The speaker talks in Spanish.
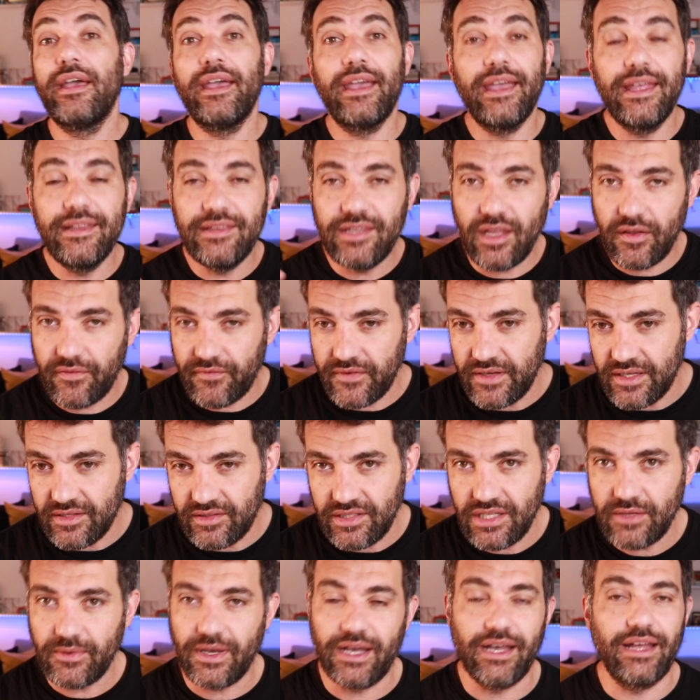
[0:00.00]
En
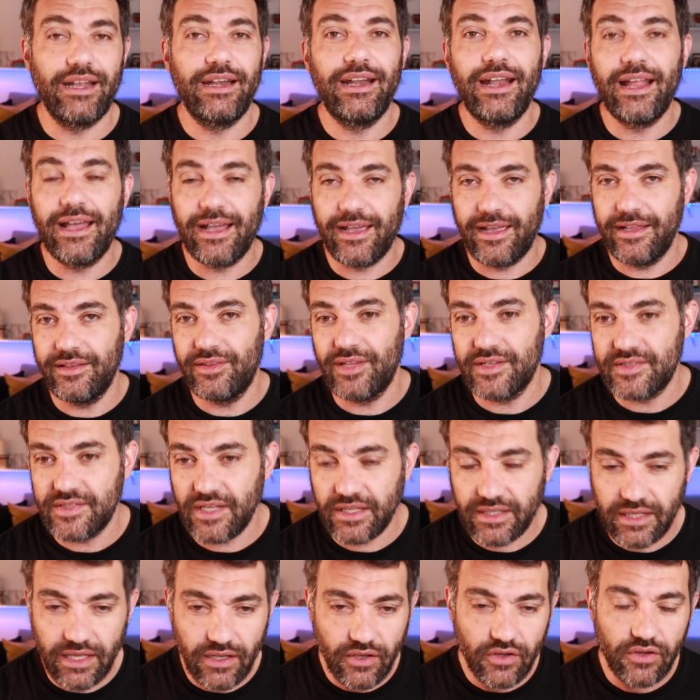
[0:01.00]
definitiva, la gente
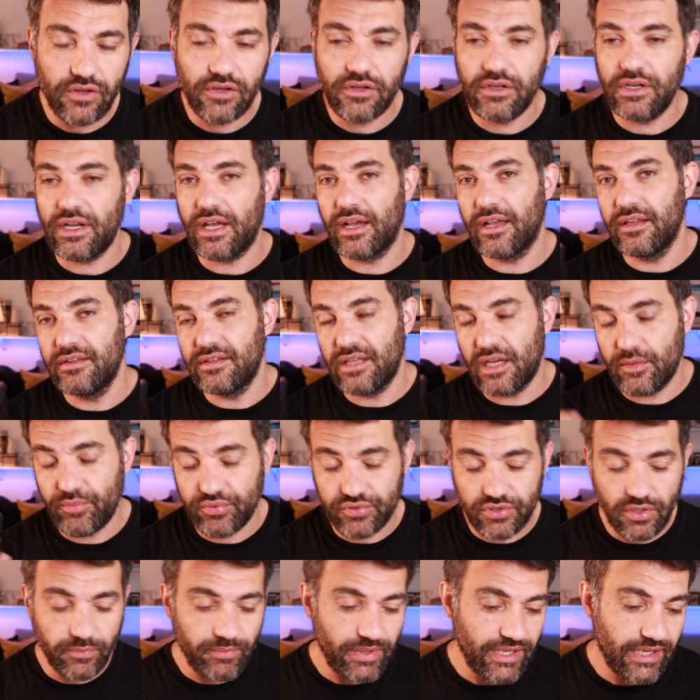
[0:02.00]
se quejó, la gente la
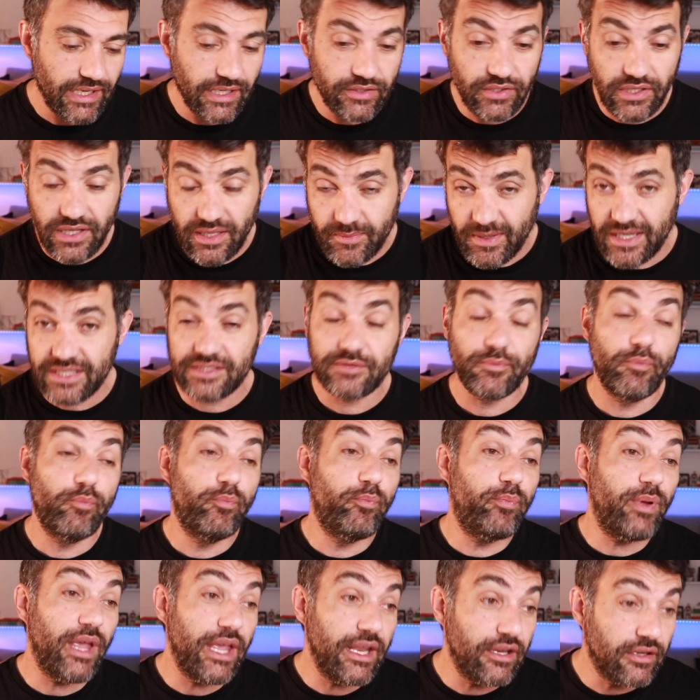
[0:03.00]
puso pingando y demás,
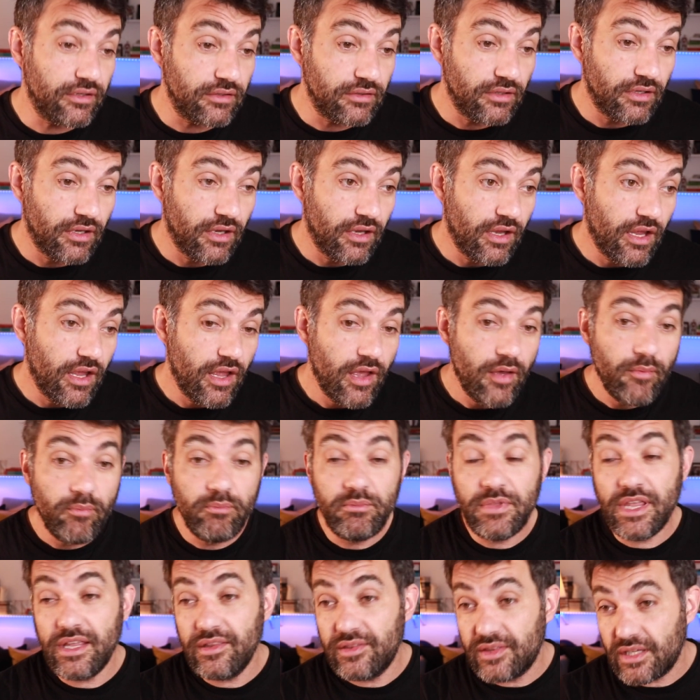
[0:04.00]
pero
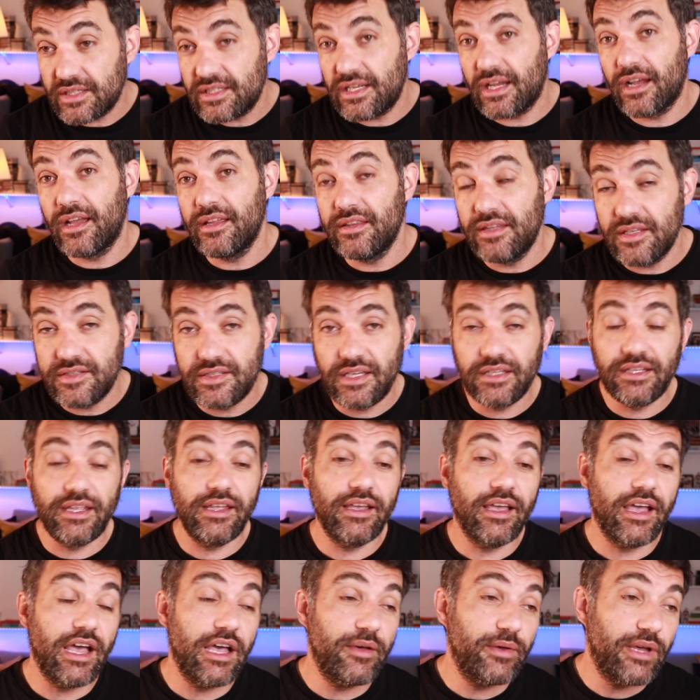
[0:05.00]
mientras la gente se
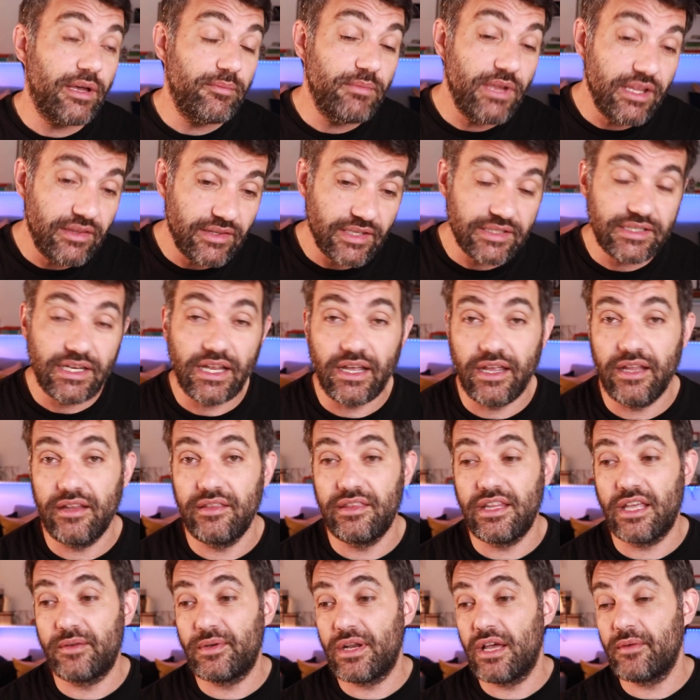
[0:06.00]
quejaba, mientras la
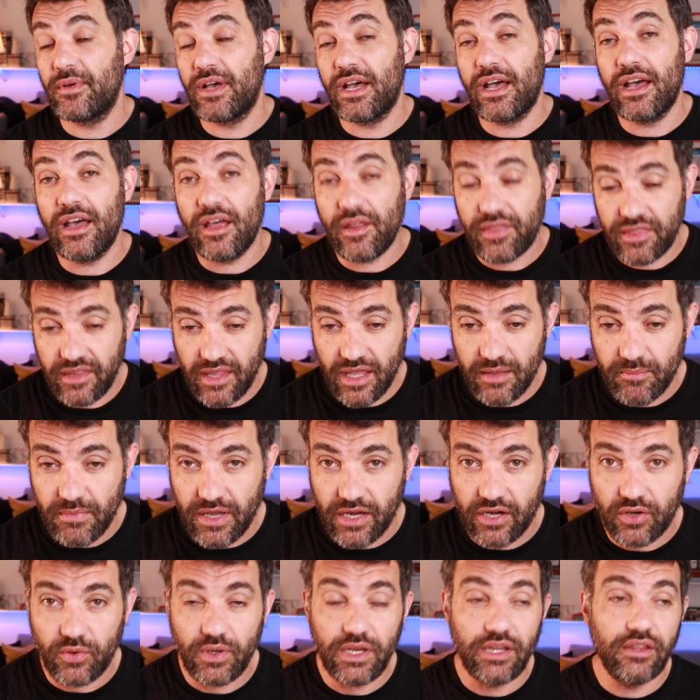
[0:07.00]
gente hablaba, hacía
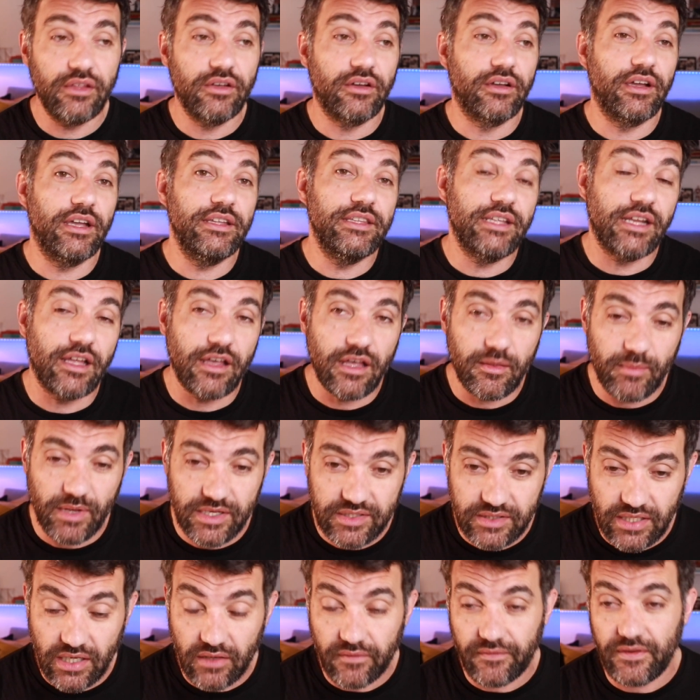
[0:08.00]
más ruido, generaba
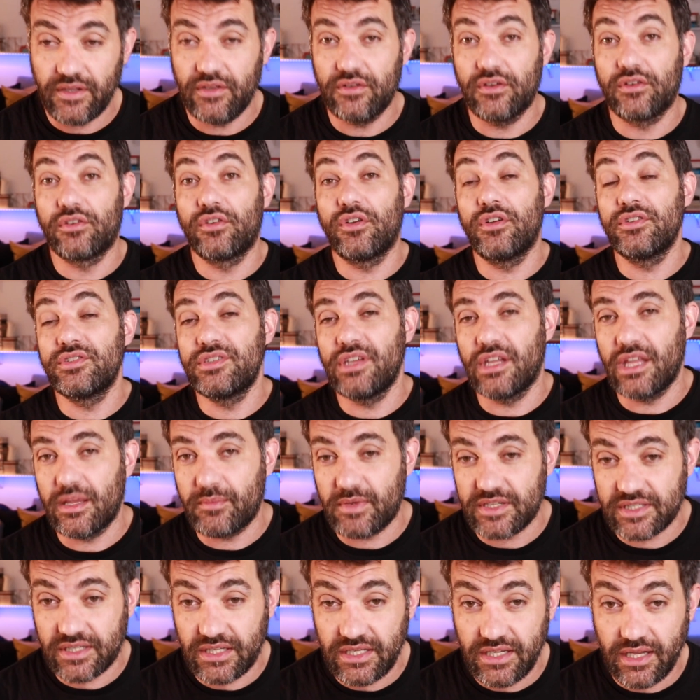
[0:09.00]
más tráfico, conseguía
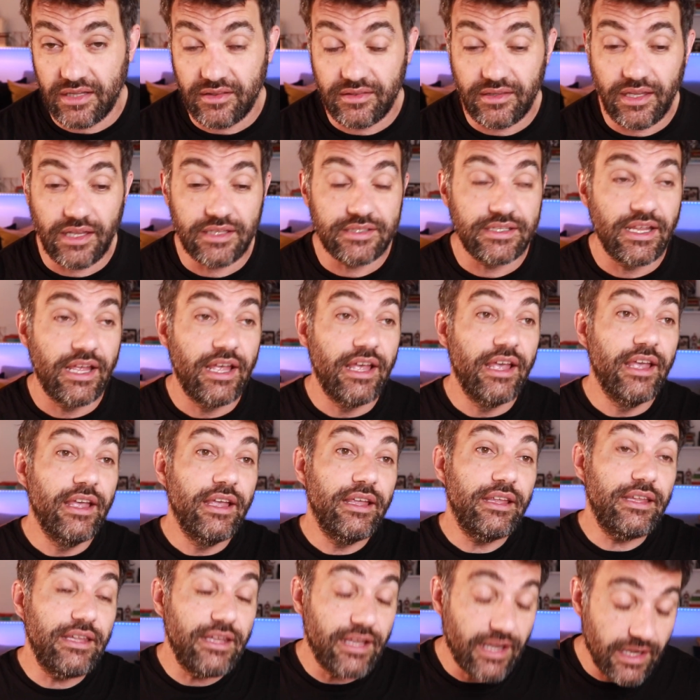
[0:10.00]
más clientes
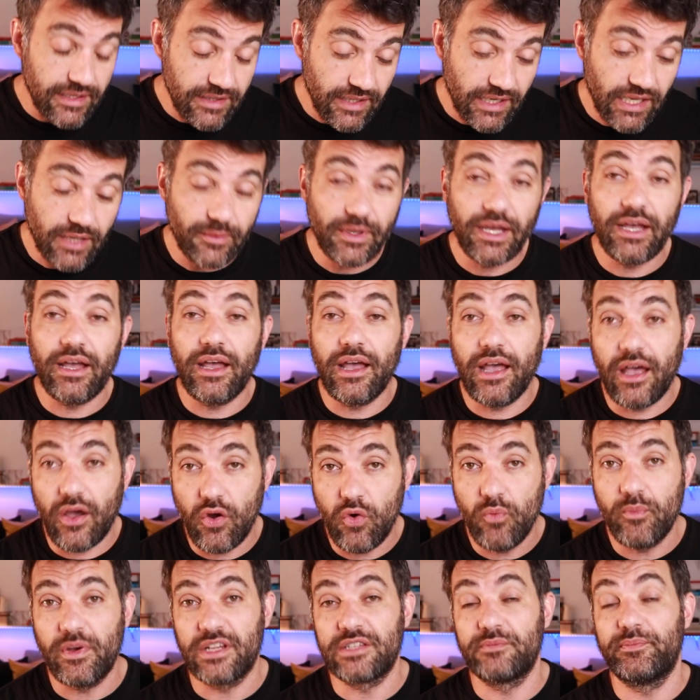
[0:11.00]
y generaba
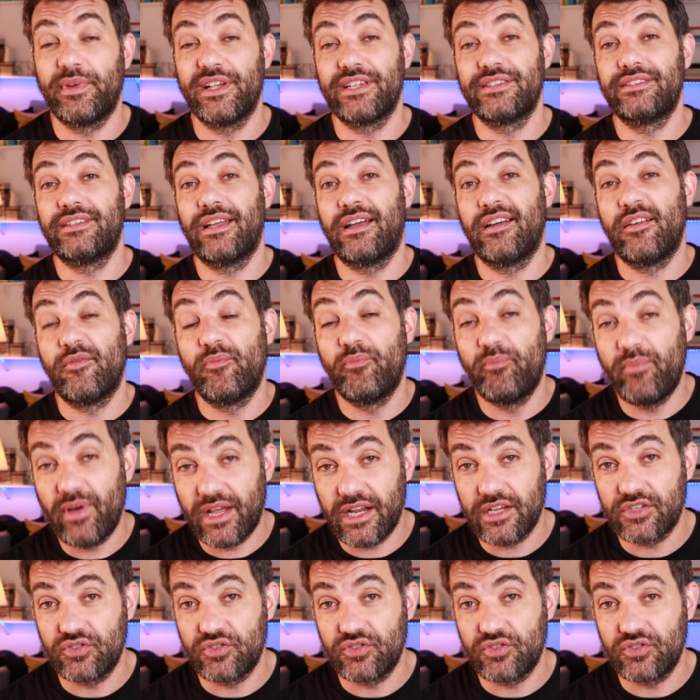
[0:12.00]
aún más pasta para